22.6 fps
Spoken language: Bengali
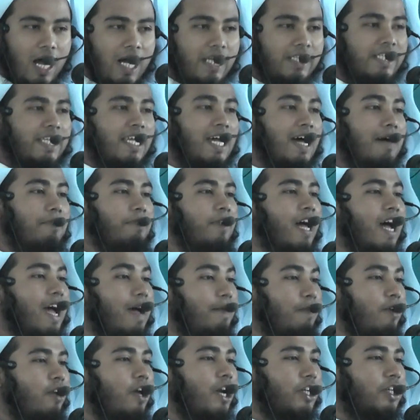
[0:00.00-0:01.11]
আজকে আমরা
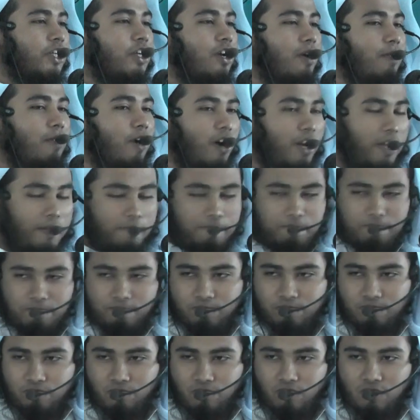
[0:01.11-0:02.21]
এমন এক সময়
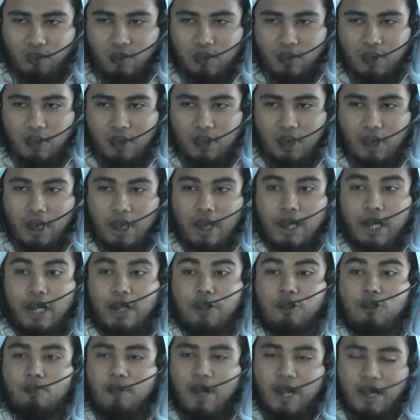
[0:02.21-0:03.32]
এখানে
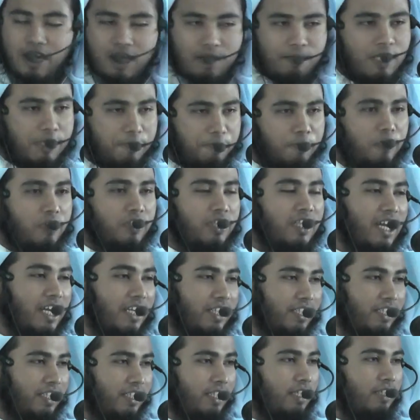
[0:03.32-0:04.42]
জুমার নামাজ পড়তে
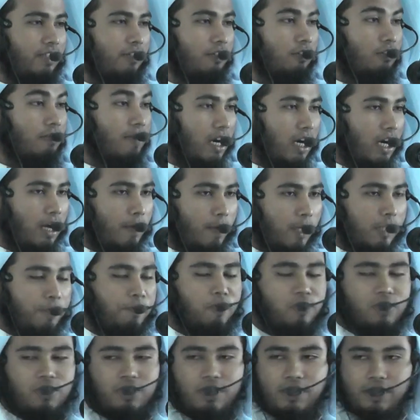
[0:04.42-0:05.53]
আসছি জুমার নামাজ
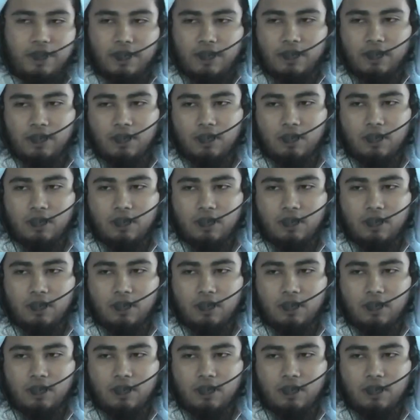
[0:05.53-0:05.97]
পড়তেছি